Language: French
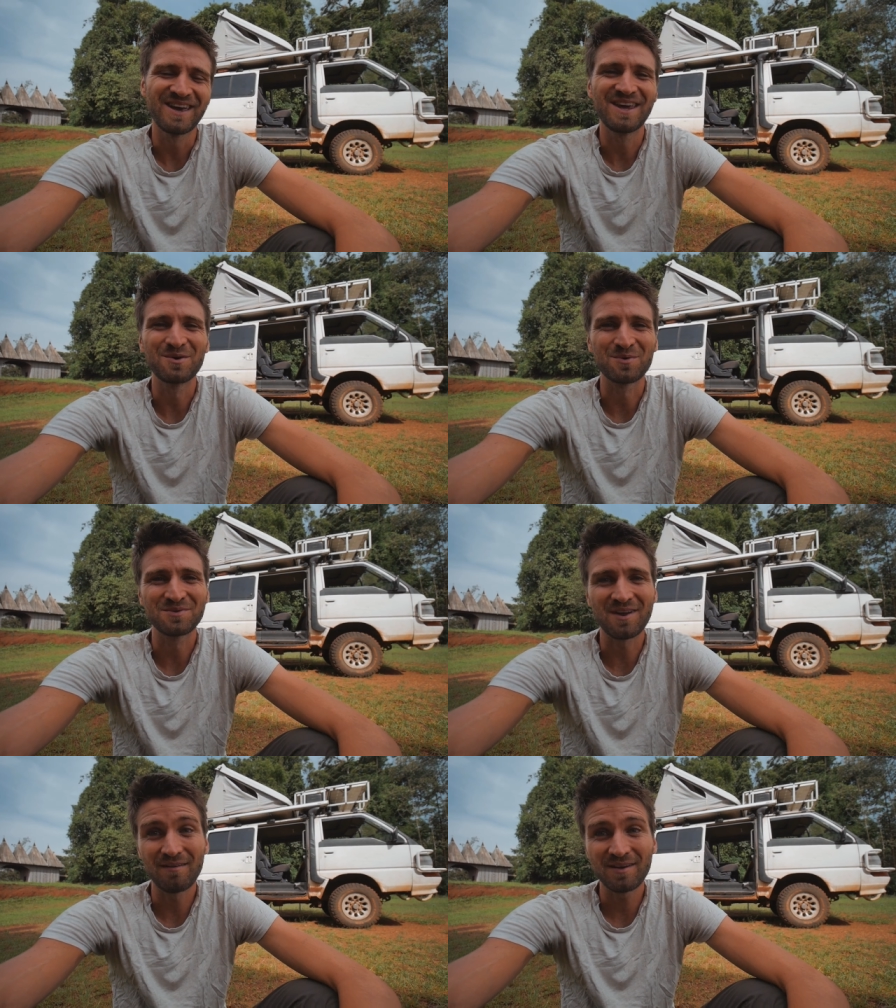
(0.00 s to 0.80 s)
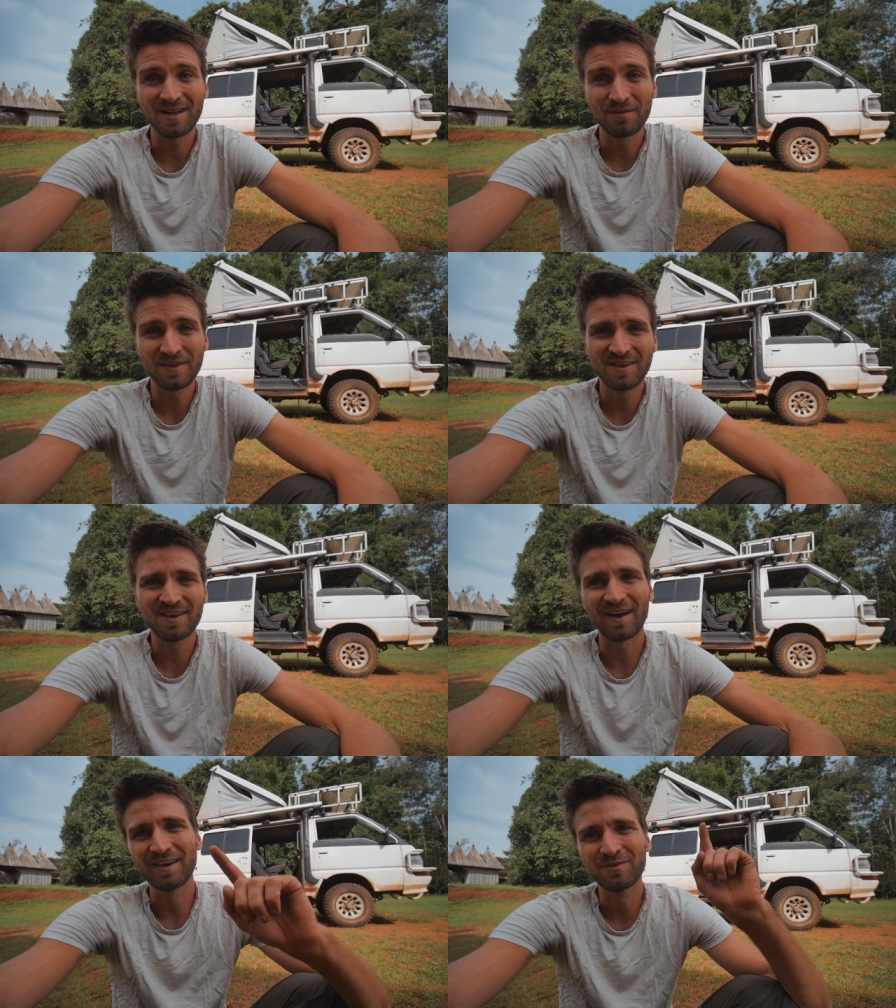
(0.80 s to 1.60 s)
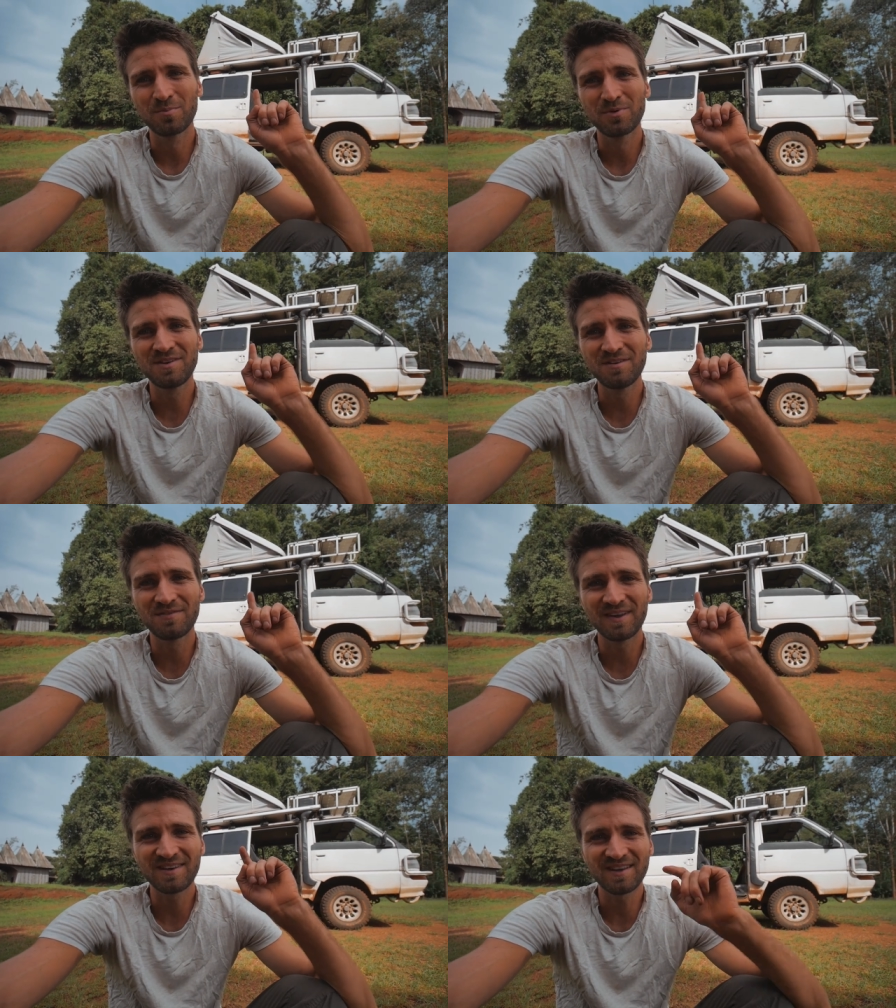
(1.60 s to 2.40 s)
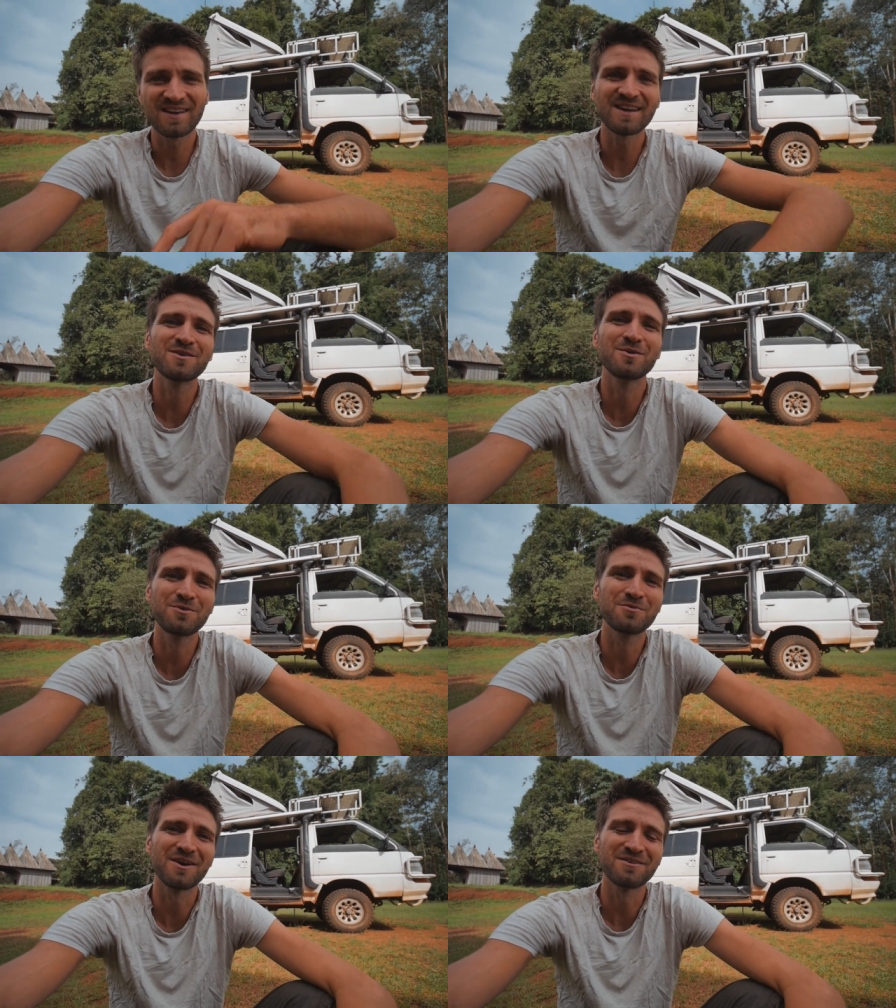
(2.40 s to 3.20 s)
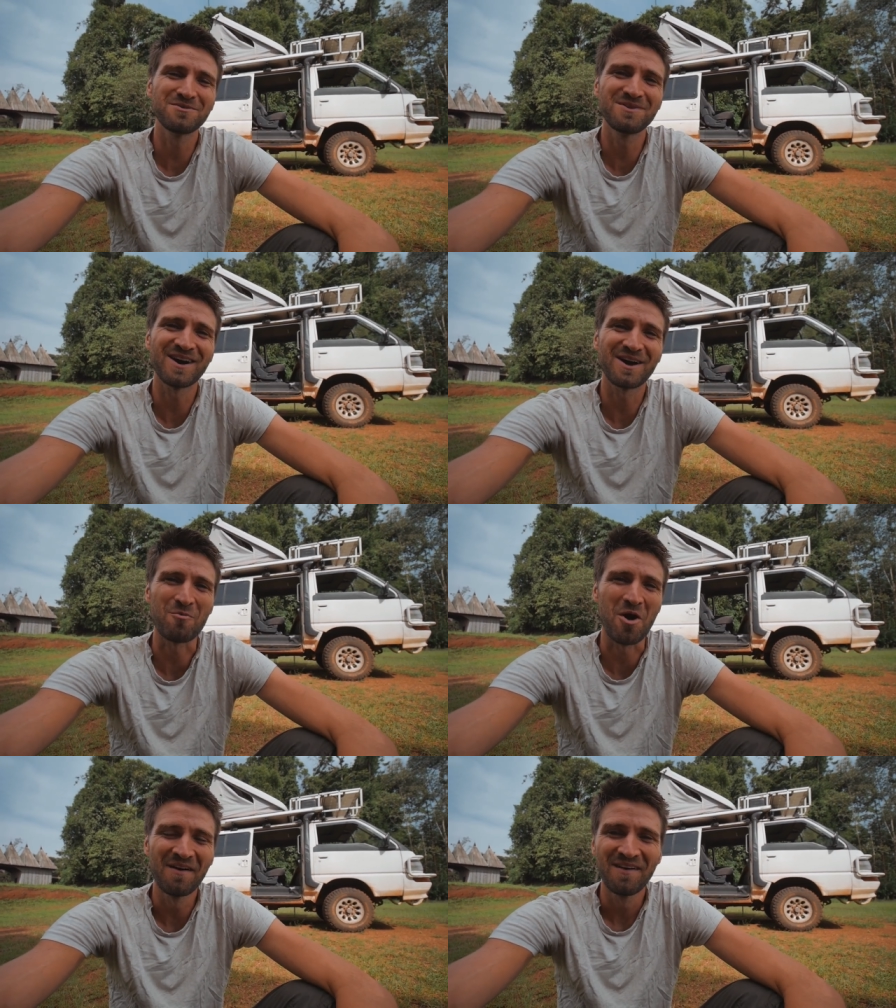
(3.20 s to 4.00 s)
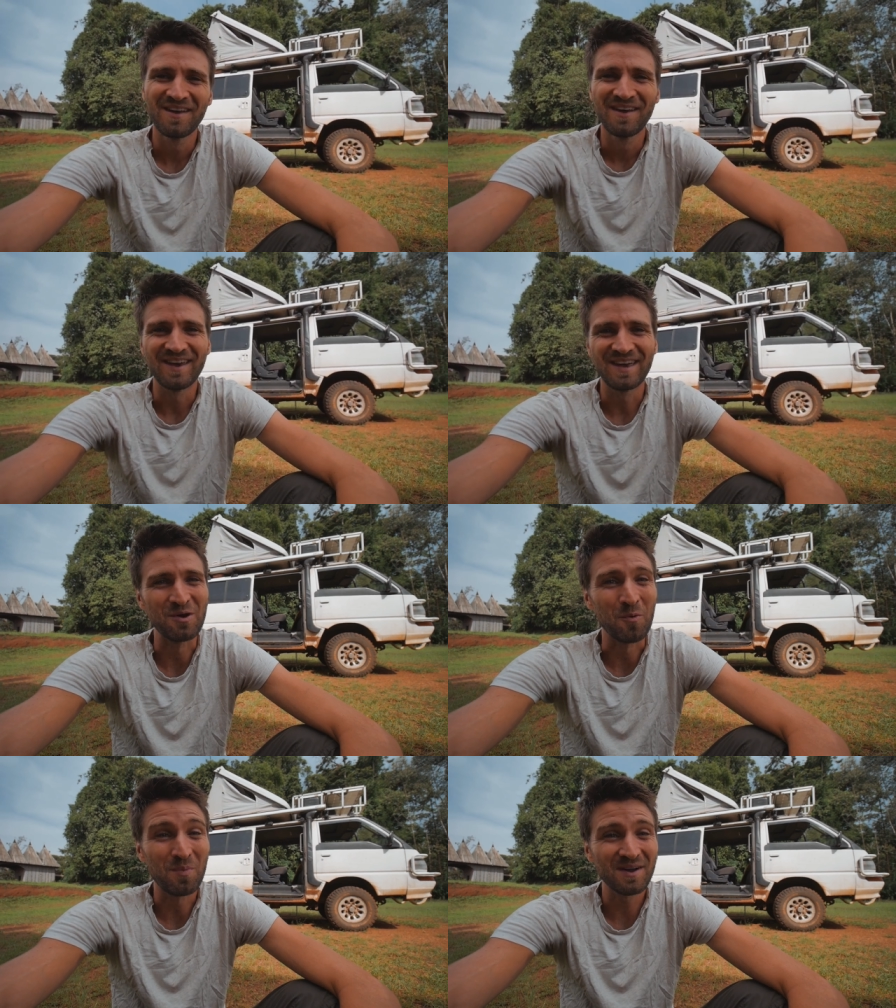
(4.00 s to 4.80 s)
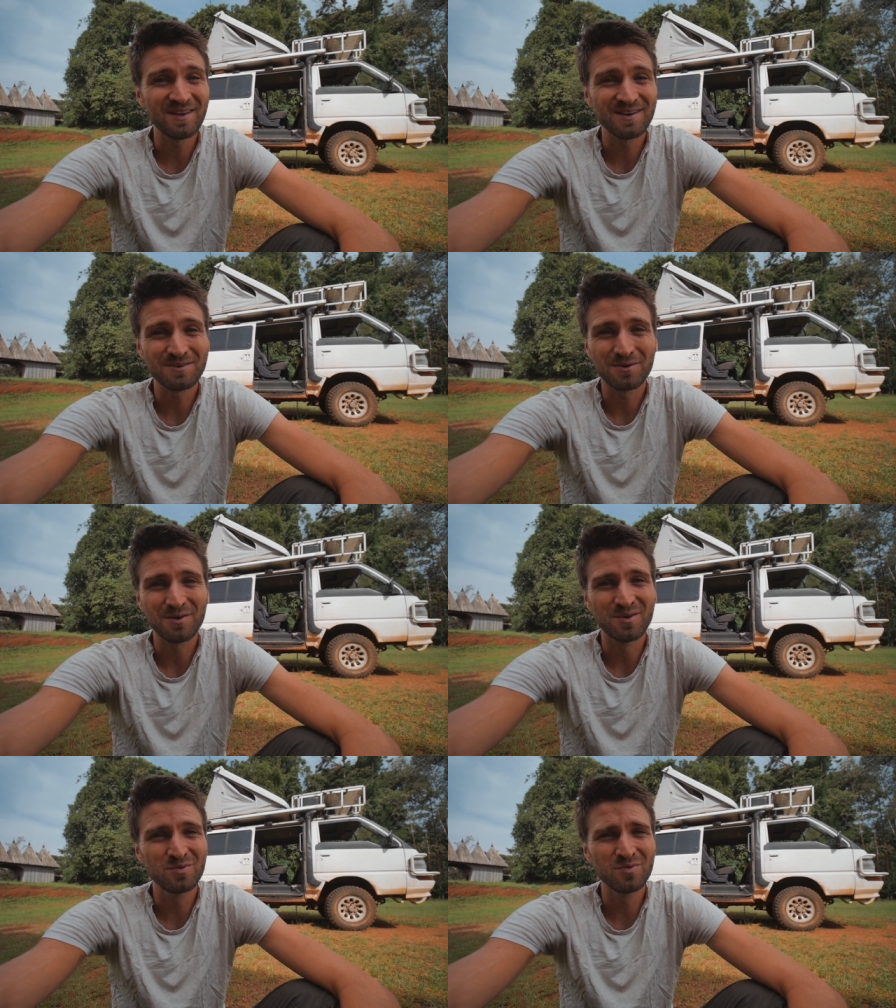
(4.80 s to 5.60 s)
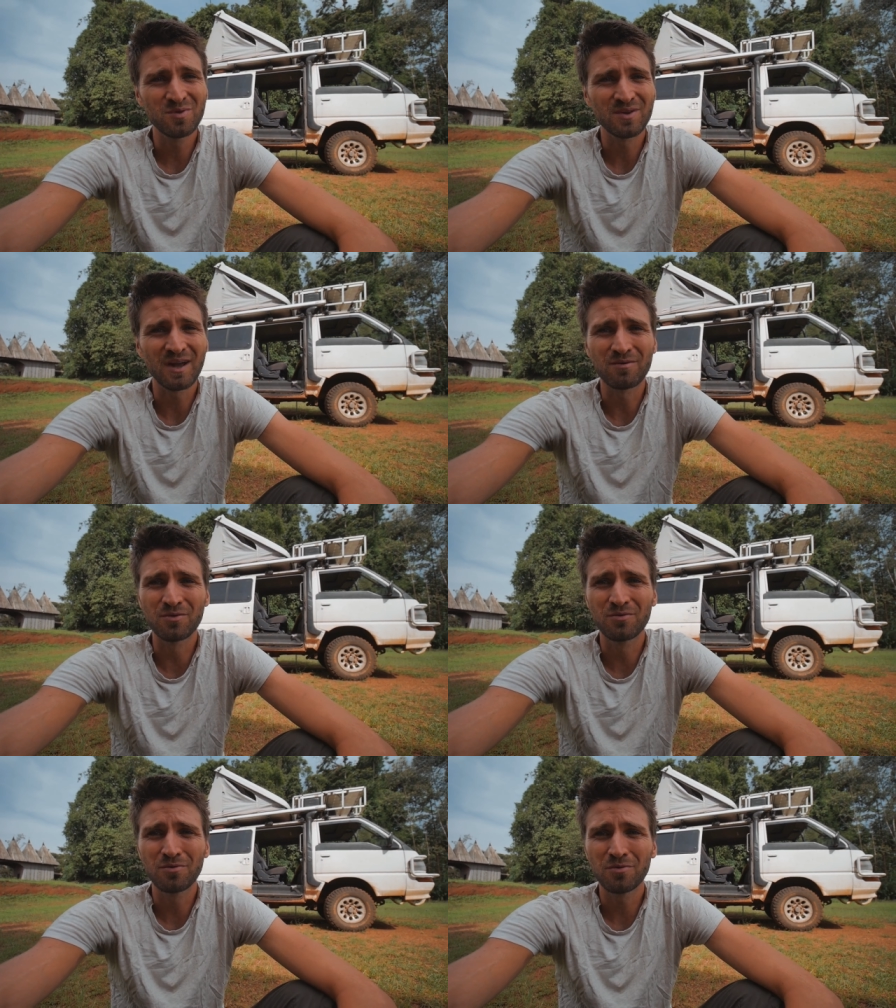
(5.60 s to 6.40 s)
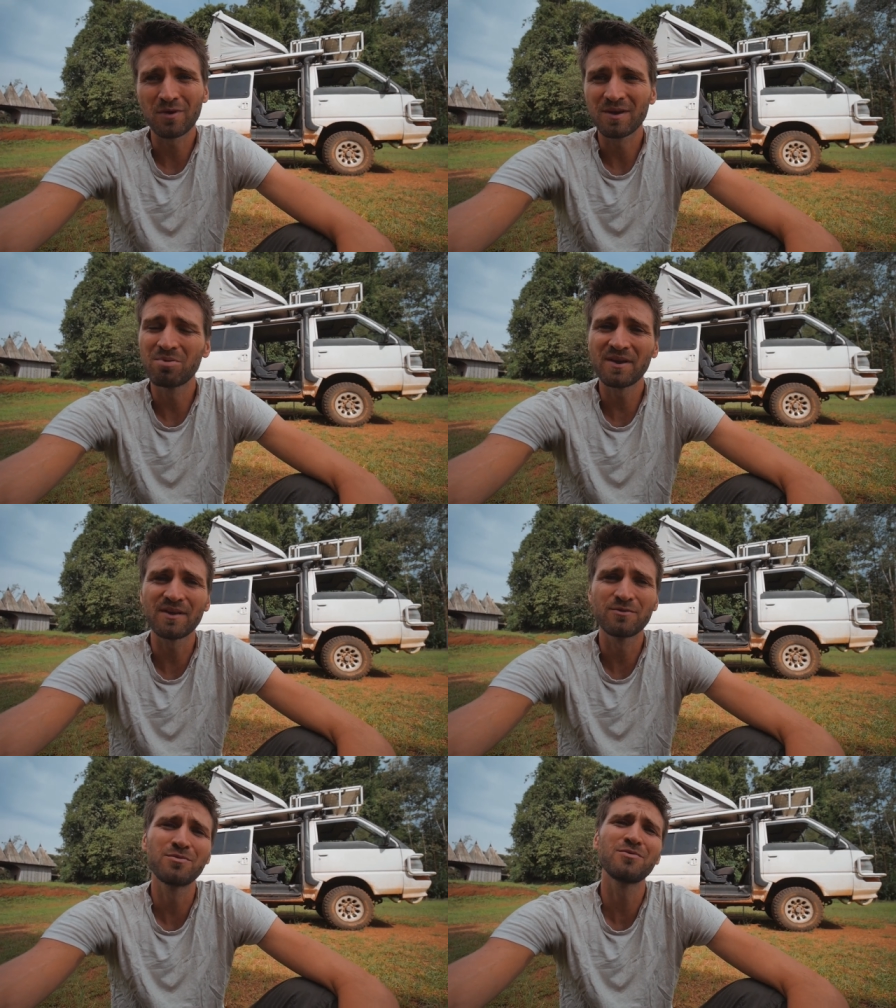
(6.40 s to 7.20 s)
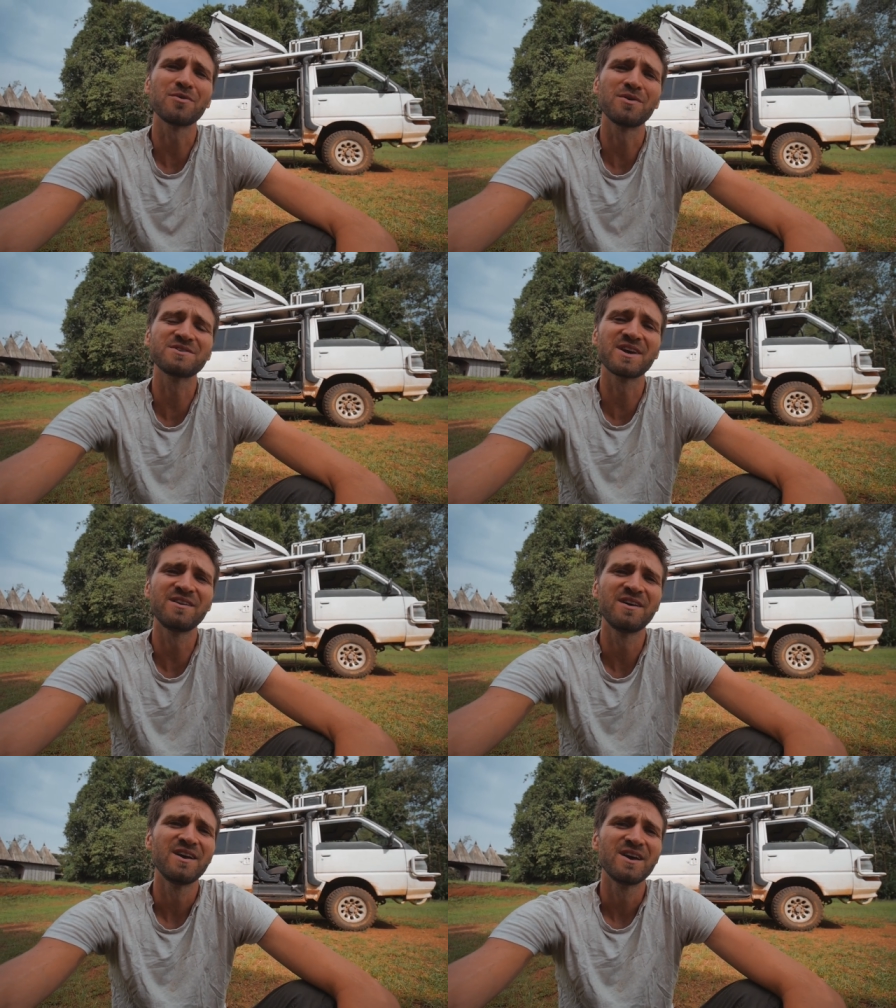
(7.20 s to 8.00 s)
et on traverse l'Afrique avec ce petit van 4x4 que tu vois juste derrière moi et on partage euh, toute notre aventure et plein d'astuces sur notre chaîne.